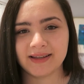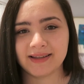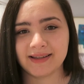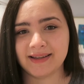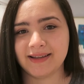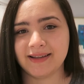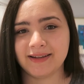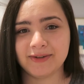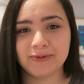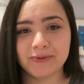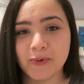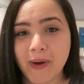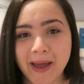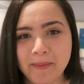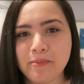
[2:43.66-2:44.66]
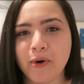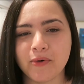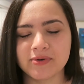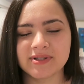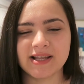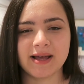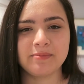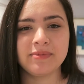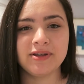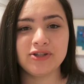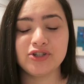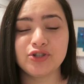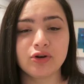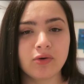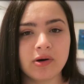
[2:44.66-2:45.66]
é, não é bom, sabe?
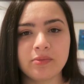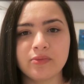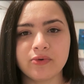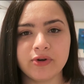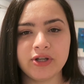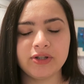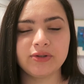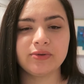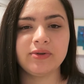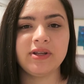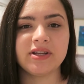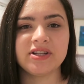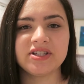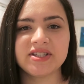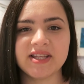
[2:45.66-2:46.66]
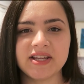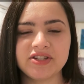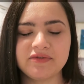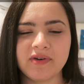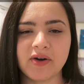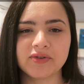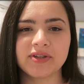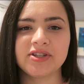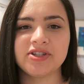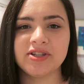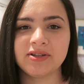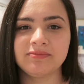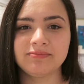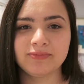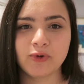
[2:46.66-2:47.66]
Enjoa muito e a gente sente falta
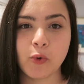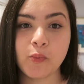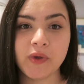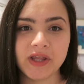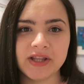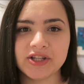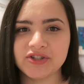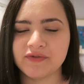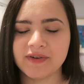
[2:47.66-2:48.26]
de comida de